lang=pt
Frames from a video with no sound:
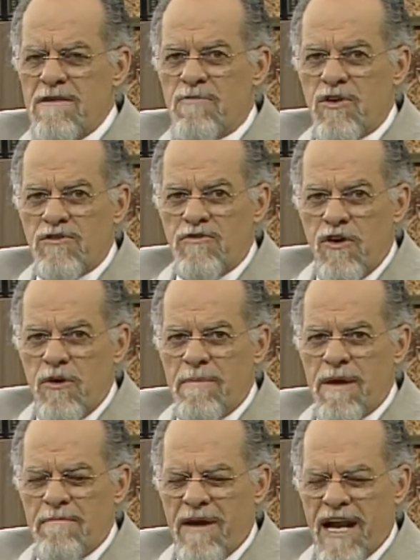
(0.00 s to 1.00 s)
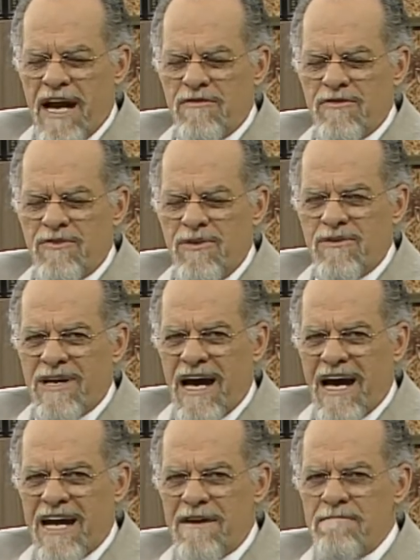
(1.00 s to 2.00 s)
pois vou preparar-vos
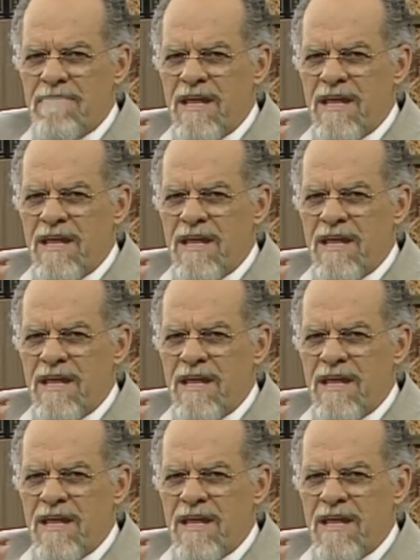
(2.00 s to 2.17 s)
lugar.